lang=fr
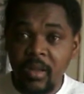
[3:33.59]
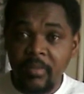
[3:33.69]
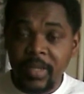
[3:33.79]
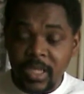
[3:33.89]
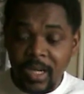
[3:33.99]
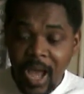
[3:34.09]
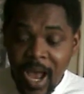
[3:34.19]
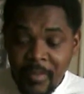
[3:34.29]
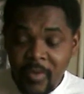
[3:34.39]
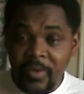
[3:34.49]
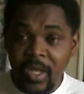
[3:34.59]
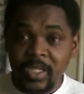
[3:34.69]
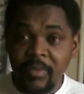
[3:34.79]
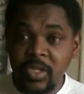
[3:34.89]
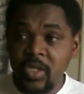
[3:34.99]
Parce que l'âme, mon frère,
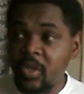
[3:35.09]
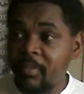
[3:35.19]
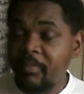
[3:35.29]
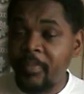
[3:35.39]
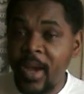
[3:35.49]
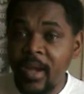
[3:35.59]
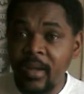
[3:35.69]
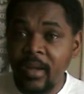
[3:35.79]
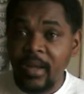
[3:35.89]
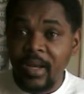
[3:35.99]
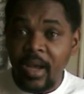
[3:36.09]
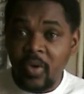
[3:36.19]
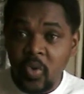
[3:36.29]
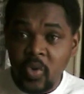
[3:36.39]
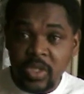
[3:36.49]
jamais tu ne donnes pas la
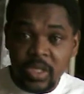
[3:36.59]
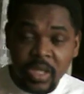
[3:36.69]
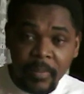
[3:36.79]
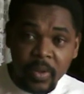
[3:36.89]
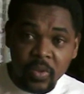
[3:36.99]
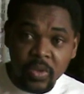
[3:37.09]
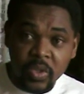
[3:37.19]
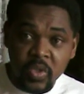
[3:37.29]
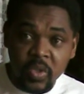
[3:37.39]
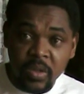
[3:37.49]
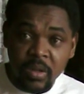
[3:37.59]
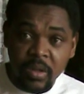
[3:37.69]
connaissance de la parole de Dieu,